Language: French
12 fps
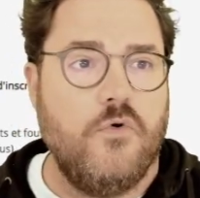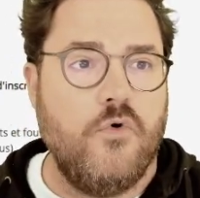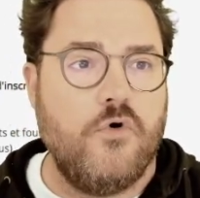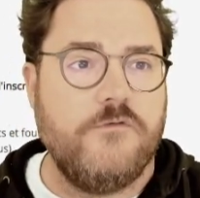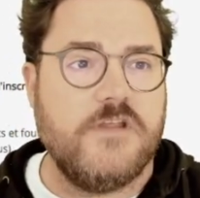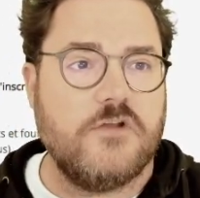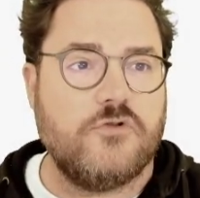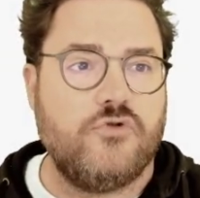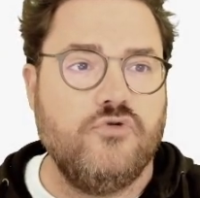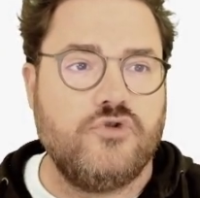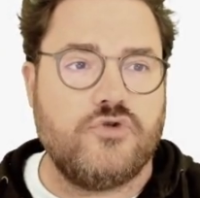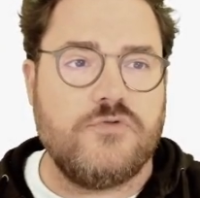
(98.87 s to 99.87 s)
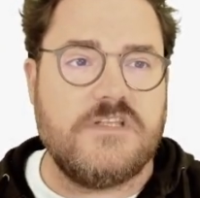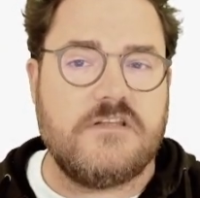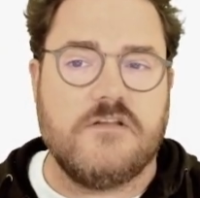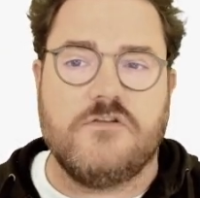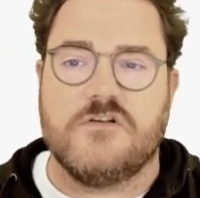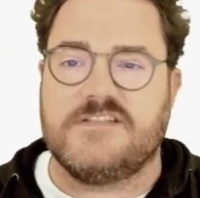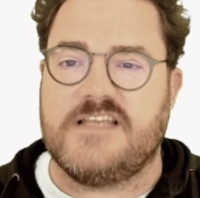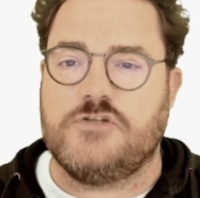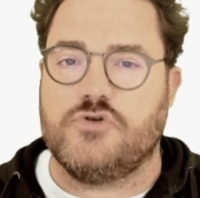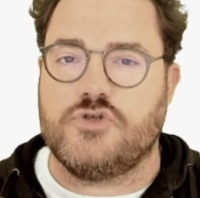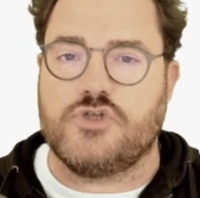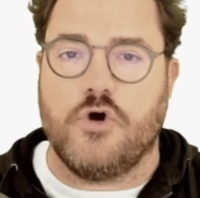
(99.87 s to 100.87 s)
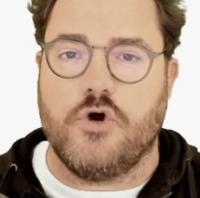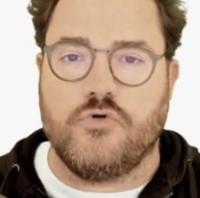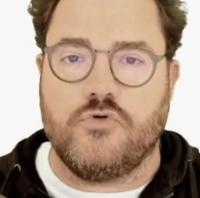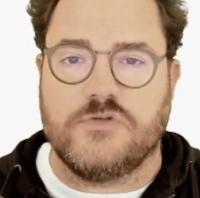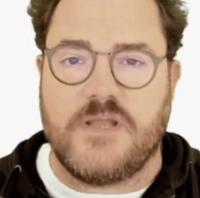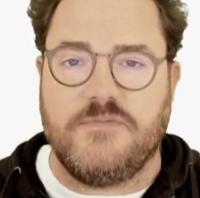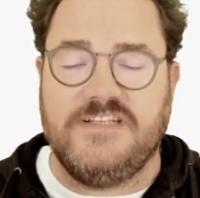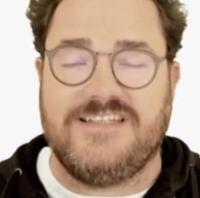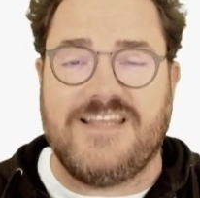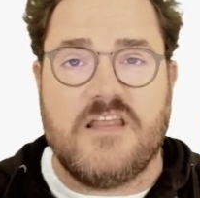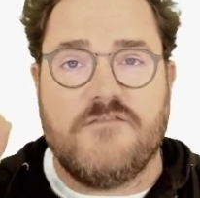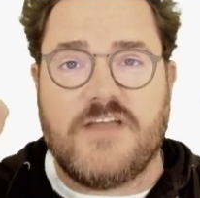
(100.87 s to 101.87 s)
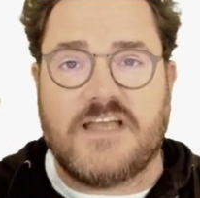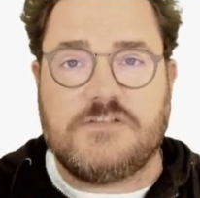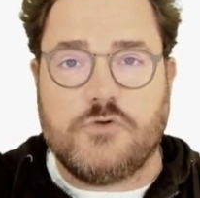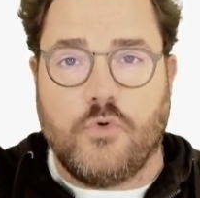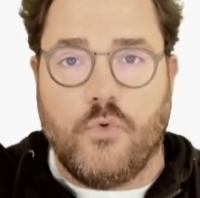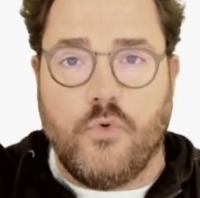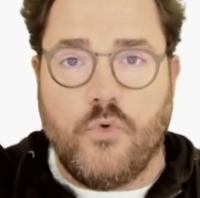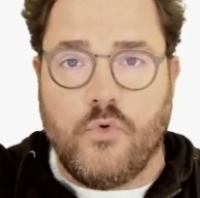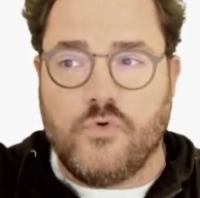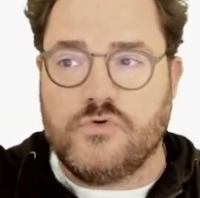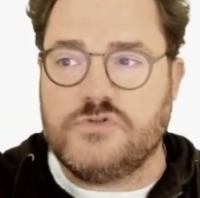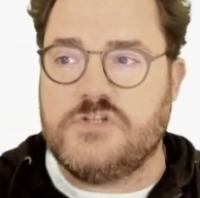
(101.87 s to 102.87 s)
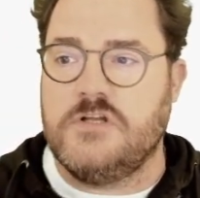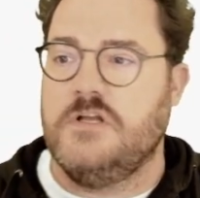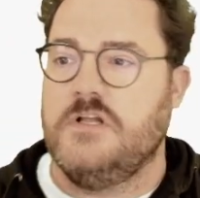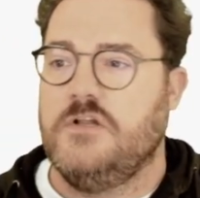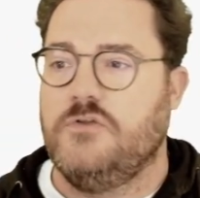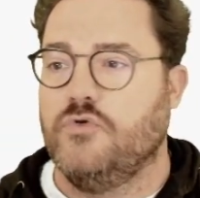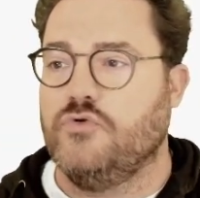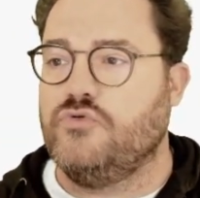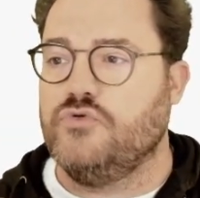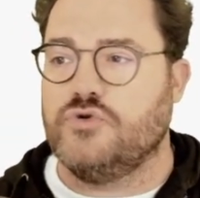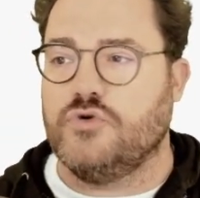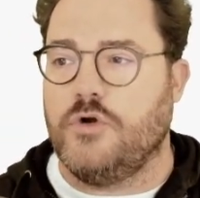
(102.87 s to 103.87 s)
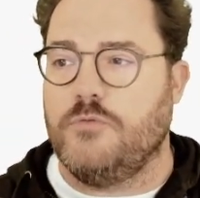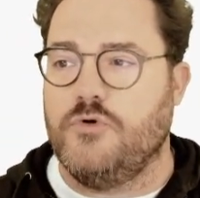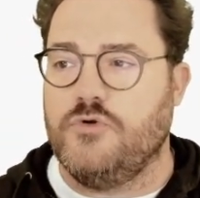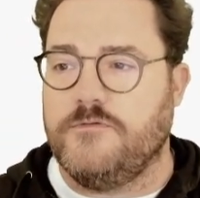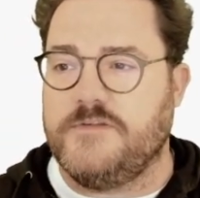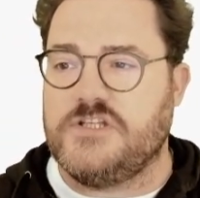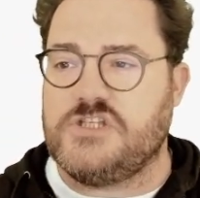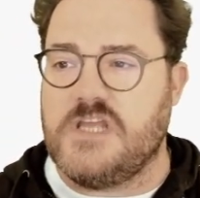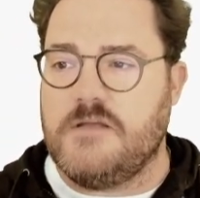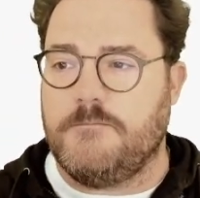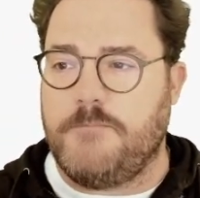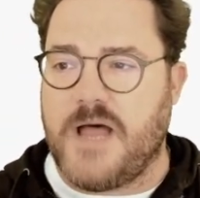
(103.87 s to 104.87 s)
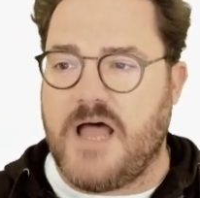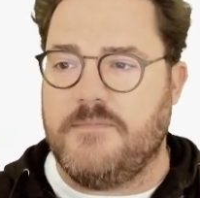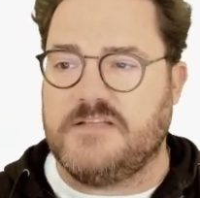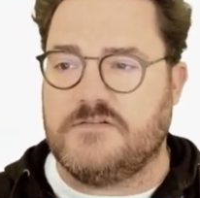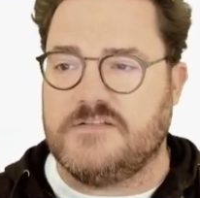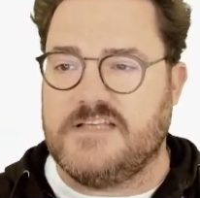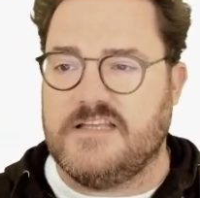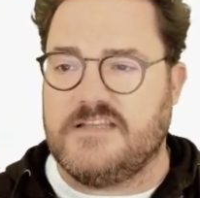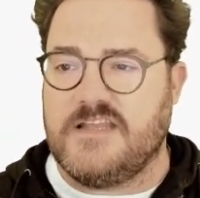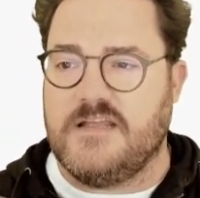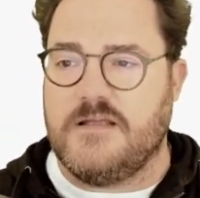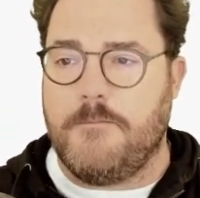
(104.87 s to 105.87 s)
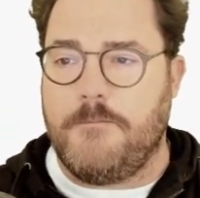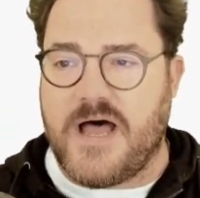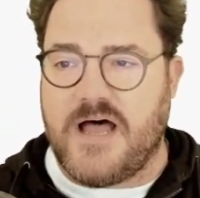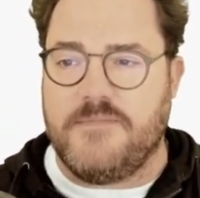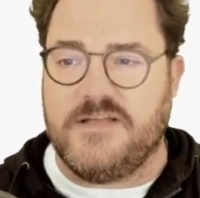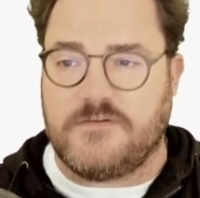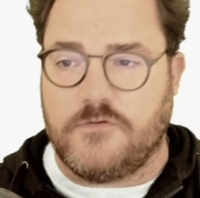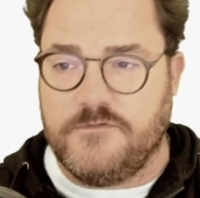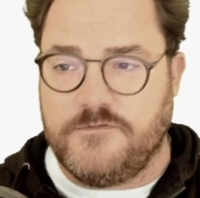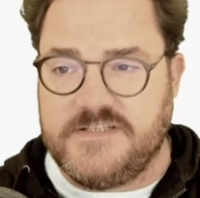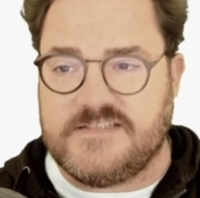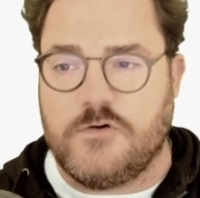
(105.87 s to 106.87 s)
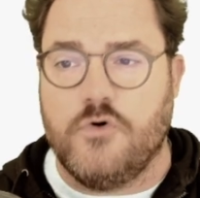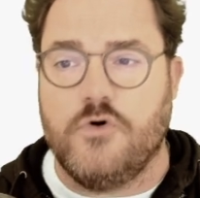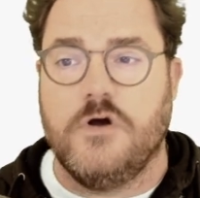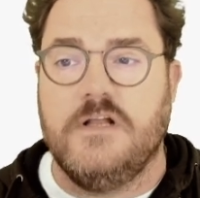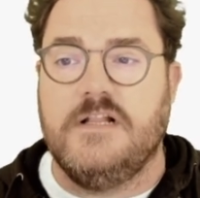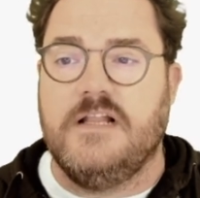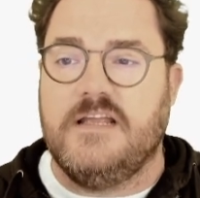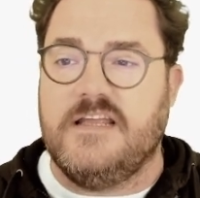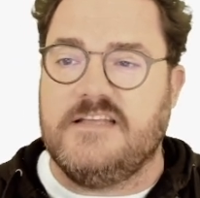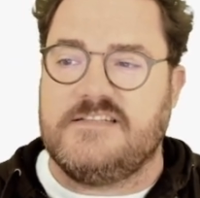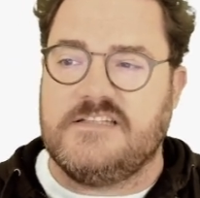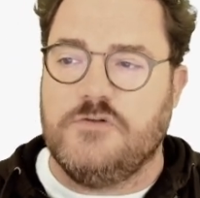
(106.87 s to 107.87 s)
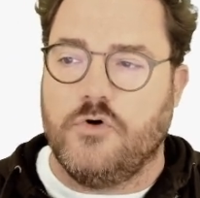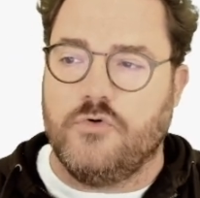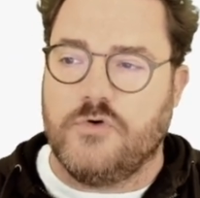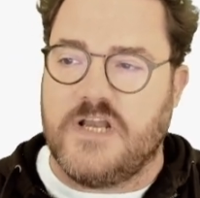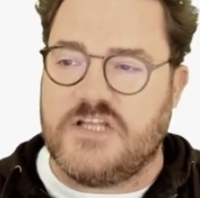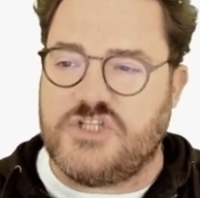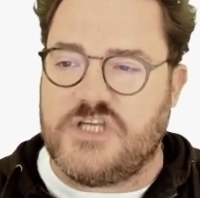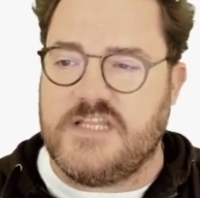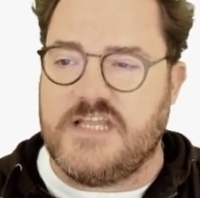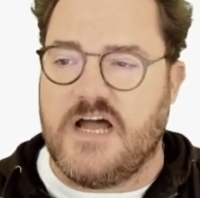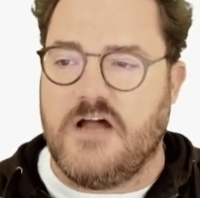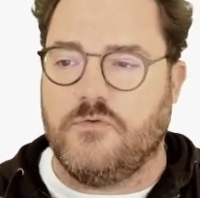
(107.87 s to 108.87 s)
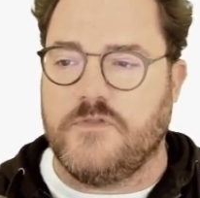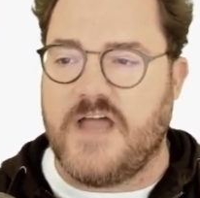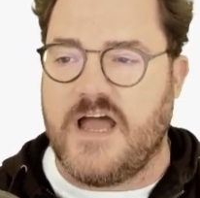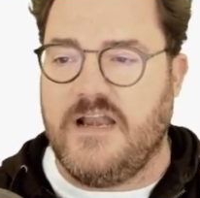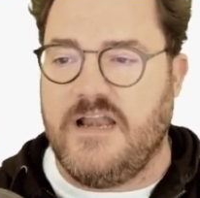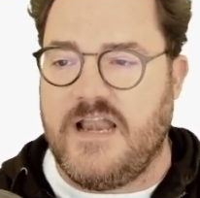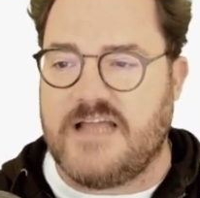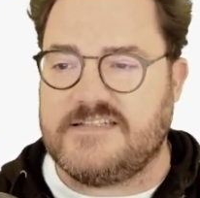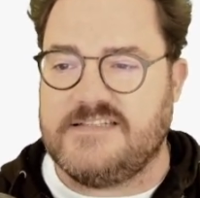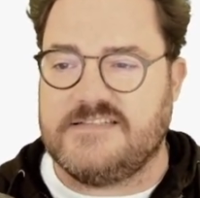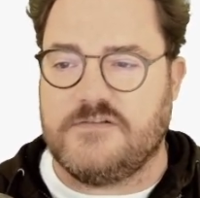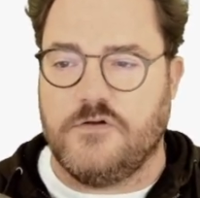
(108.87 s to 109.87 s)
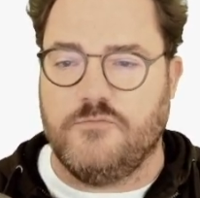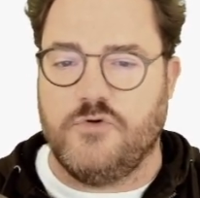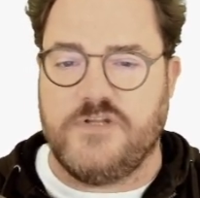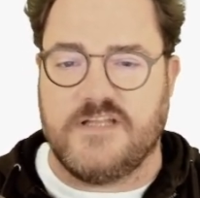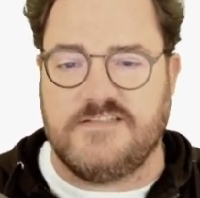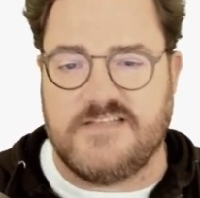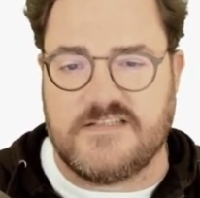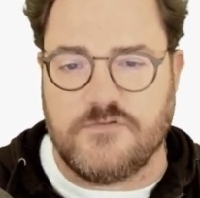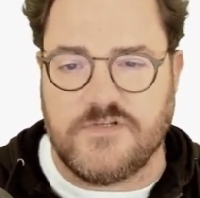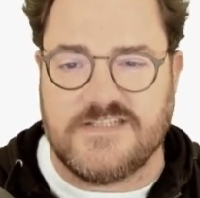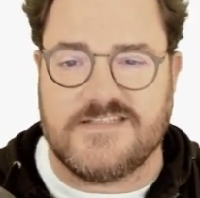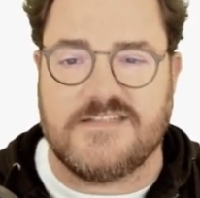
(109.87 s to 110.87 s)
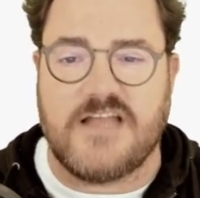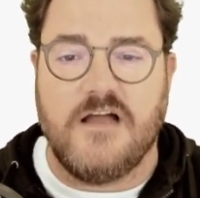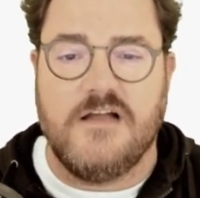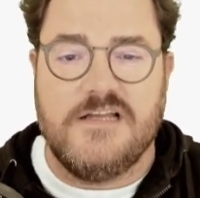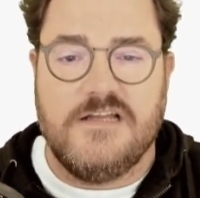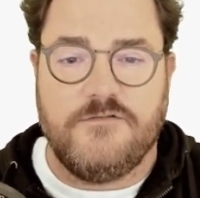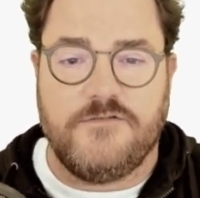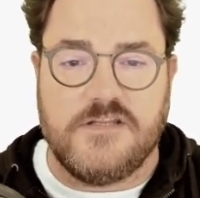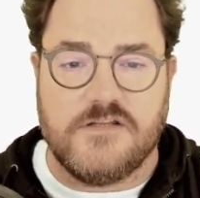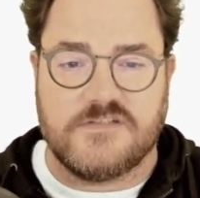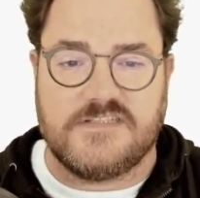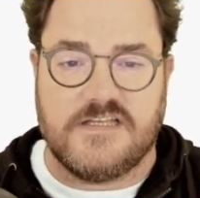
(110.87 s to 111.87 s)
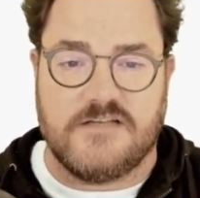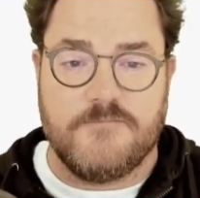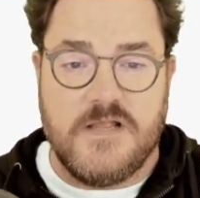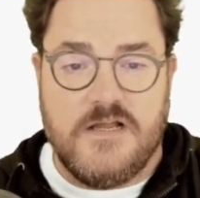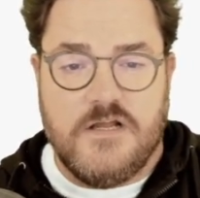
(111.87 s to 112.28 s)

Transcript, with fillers: On revient tout de suite dans sens comptabilité version 11, donc toujours dans le menu fichier, paramètres société, paramètres fiscaux, et ici dans l'onglet général, on a l'assistant de modernisation des états financiers.